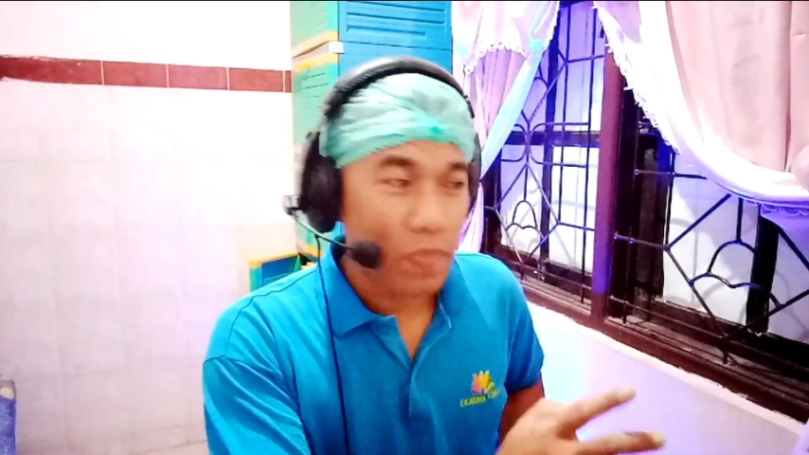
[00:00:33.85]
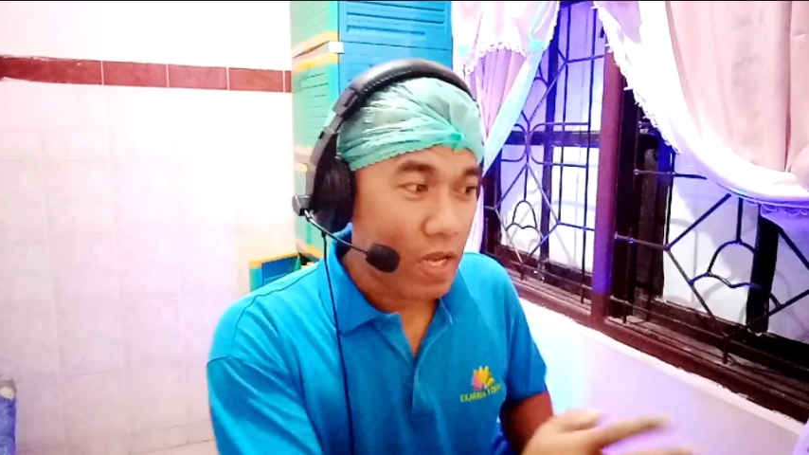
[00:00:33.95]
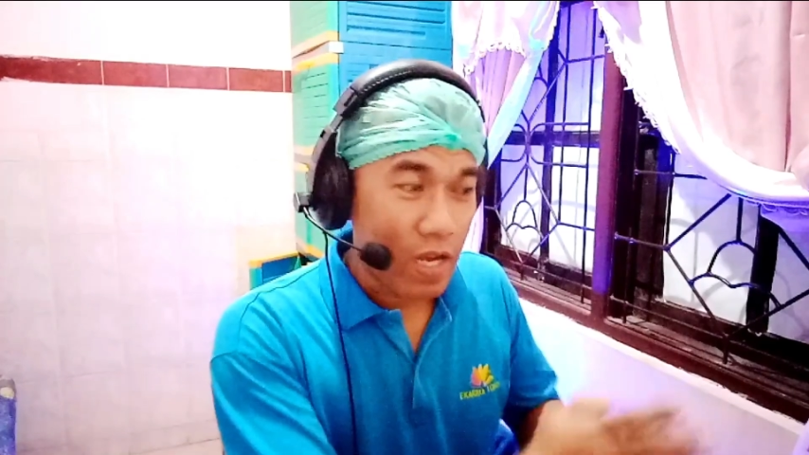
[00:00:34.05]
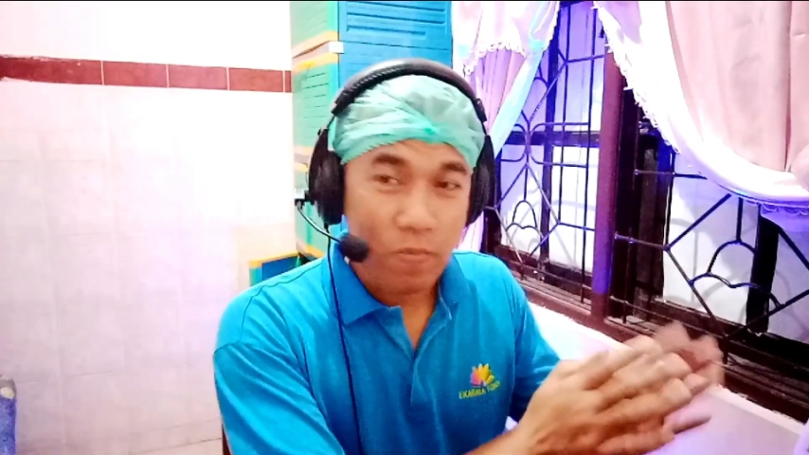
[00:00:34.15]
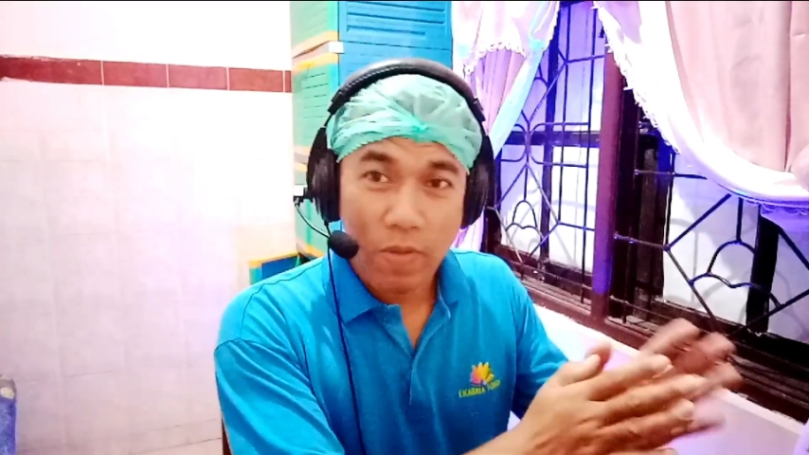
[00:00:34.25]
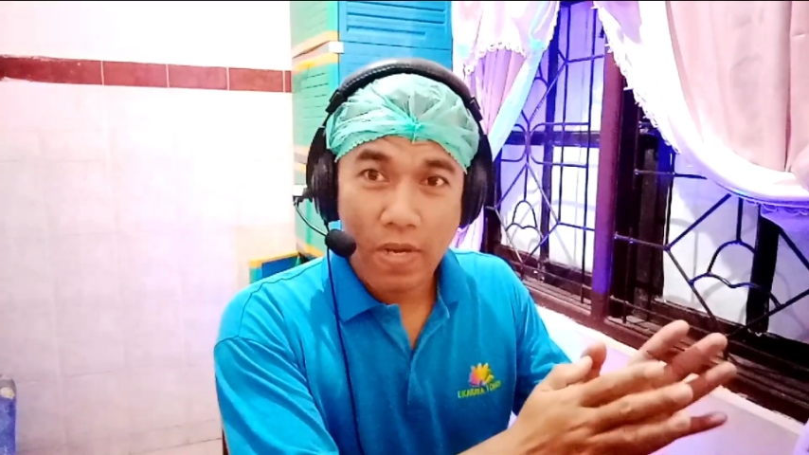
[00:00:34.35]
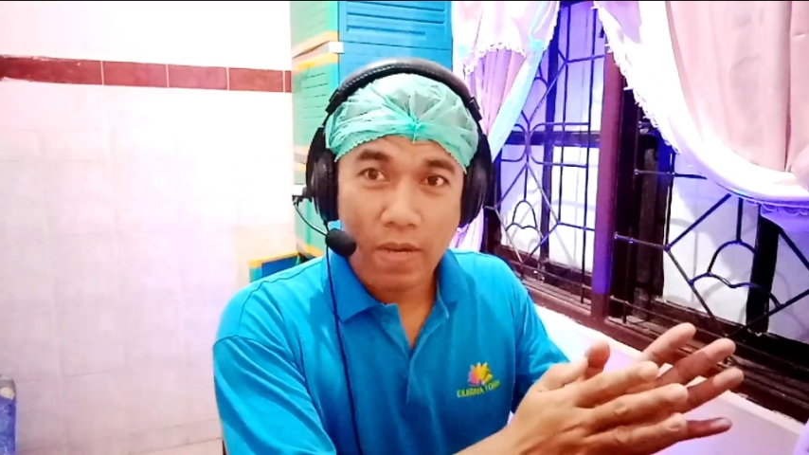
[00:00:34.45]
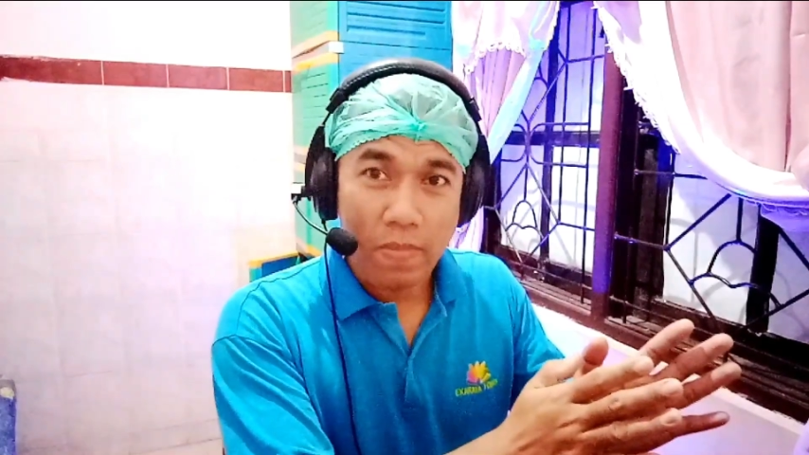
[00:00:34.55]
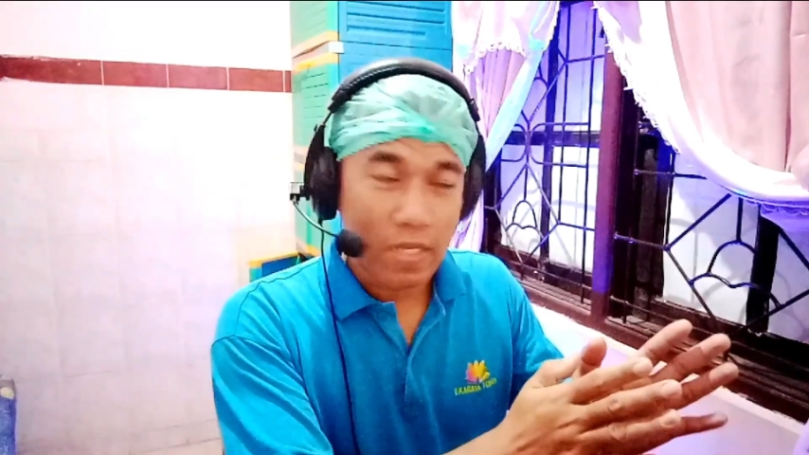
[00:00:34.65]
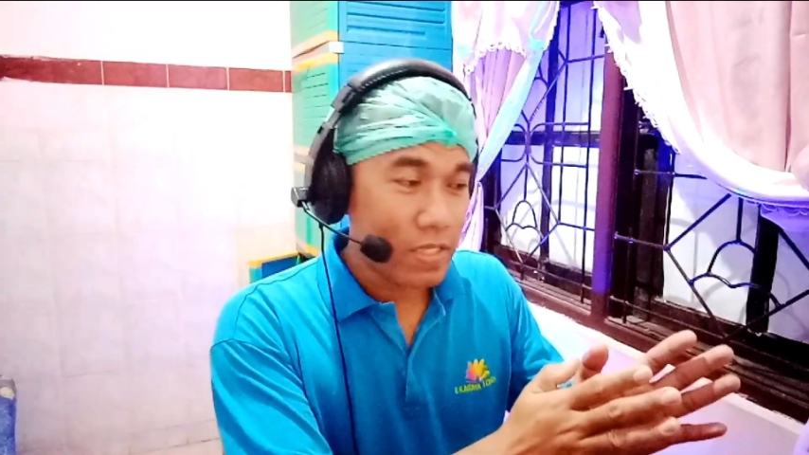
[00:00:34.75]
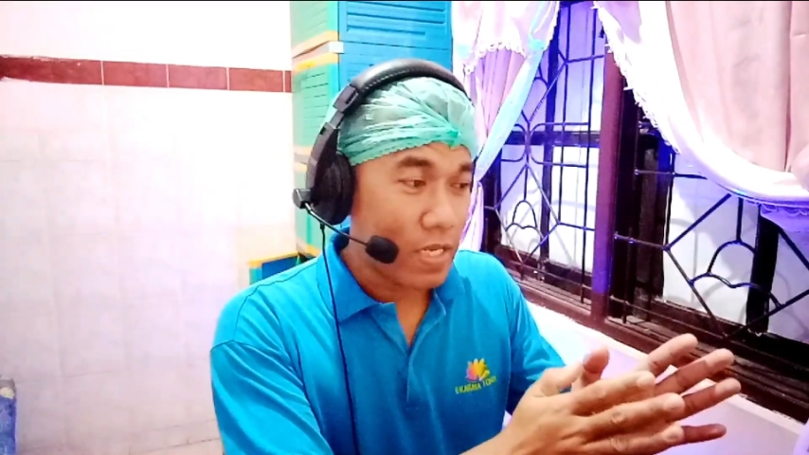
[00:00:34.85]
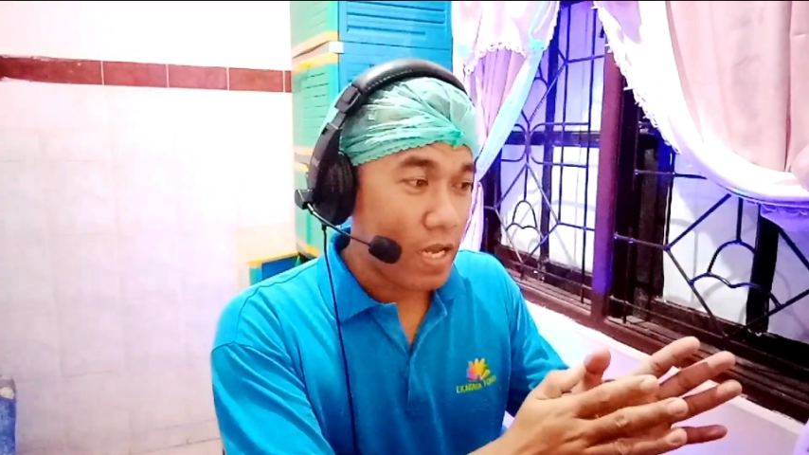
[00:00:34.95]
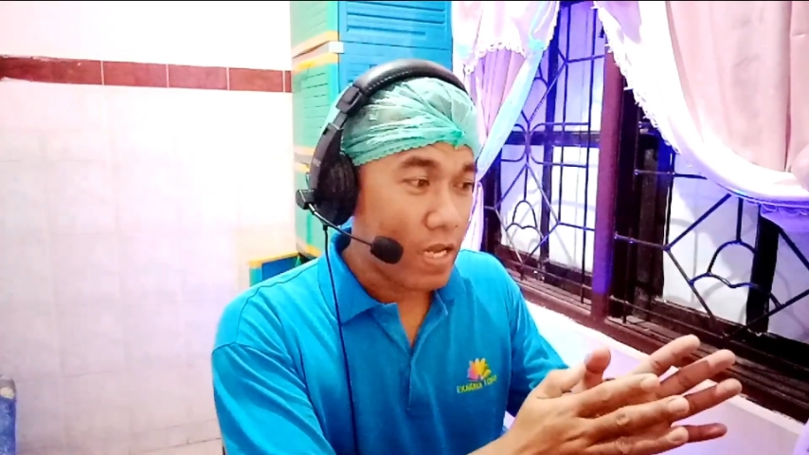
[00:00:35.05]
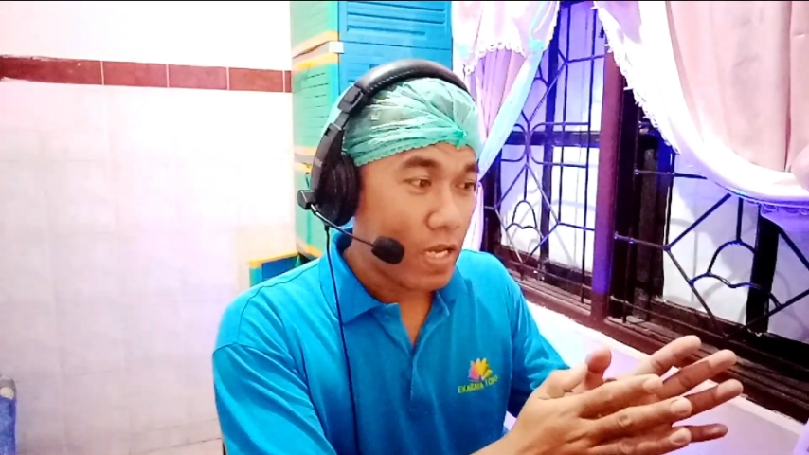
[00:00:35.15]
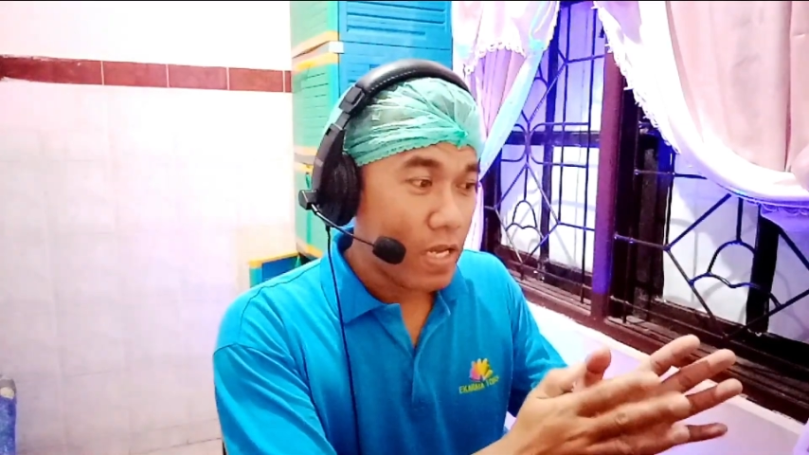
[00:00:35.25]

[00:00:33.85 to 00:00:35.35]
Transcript: kalau memang masnya